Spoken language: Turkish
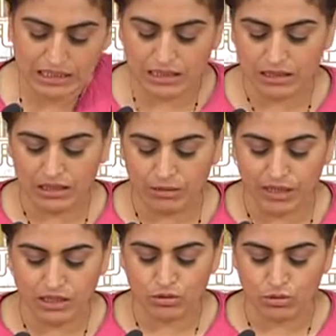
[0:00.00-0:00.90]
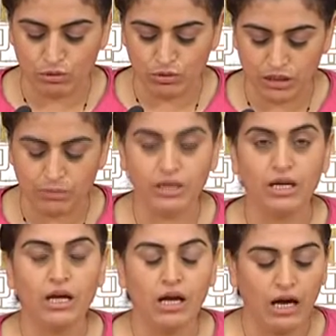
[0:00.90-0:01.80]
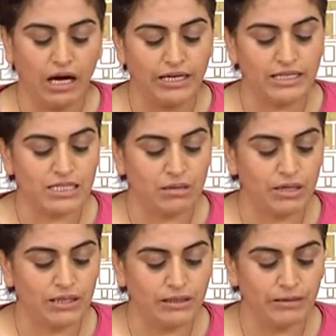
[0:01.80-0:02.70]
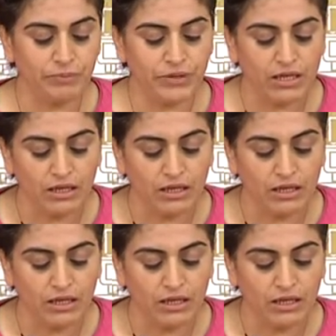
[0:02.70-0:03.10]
yasada habersiz olduğu gibi aynı zamanda